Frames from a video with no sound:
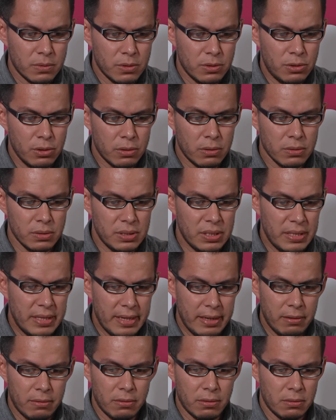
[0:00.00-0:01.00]
yo
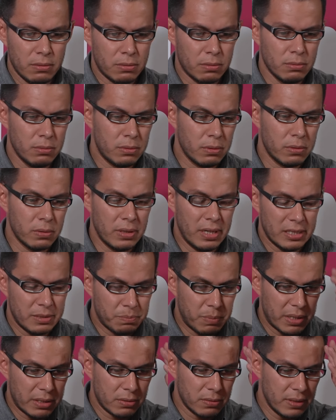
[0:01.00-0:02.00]
considero, junto con las
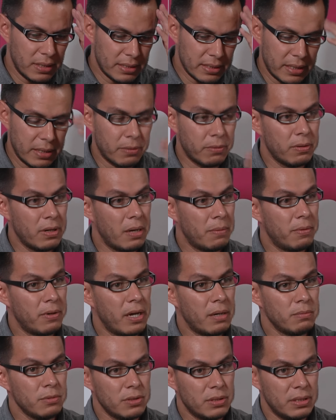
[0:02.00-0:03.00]
personas que
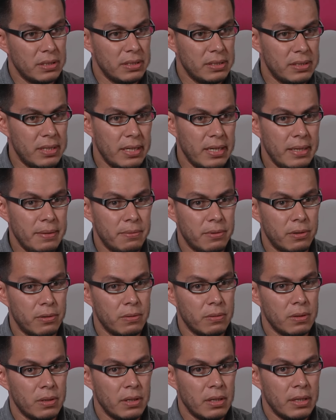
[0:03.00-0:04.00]
colaboramos en este
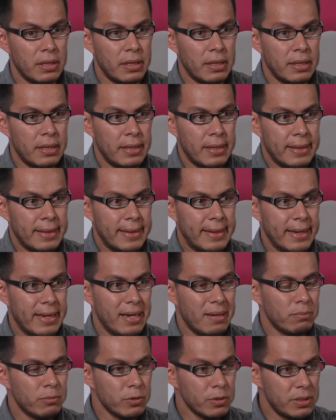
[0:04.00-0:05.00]
libro, que
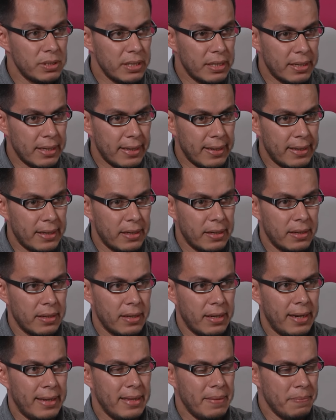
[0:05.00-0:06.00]
la música,
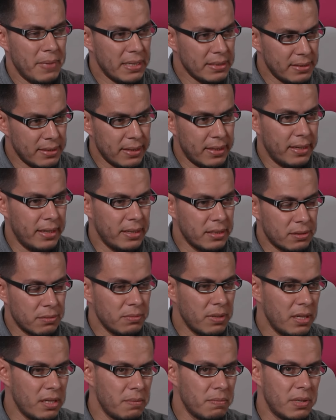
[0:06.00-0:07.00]
además de que es
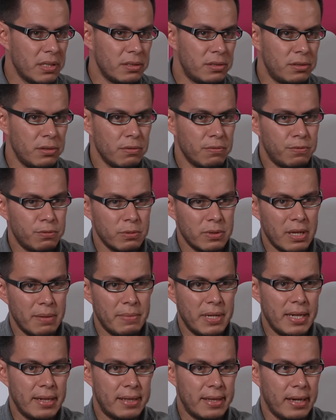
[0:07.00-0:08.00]
una dimensión
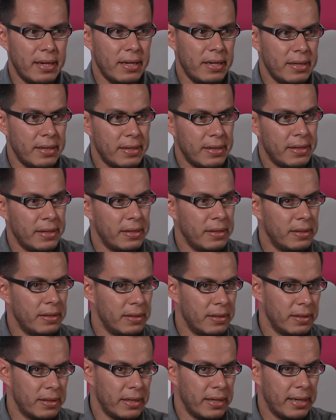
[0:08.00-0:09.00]
fundamental
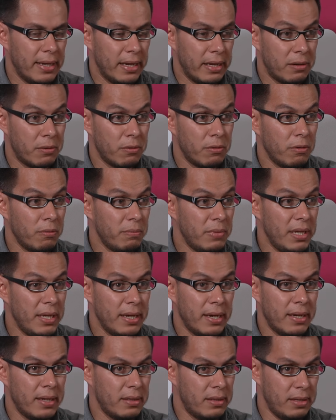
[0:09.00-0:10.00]
en, la
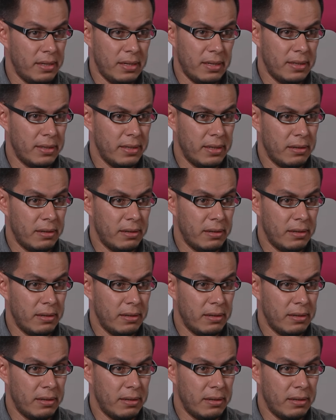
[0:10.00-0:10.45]
economía de,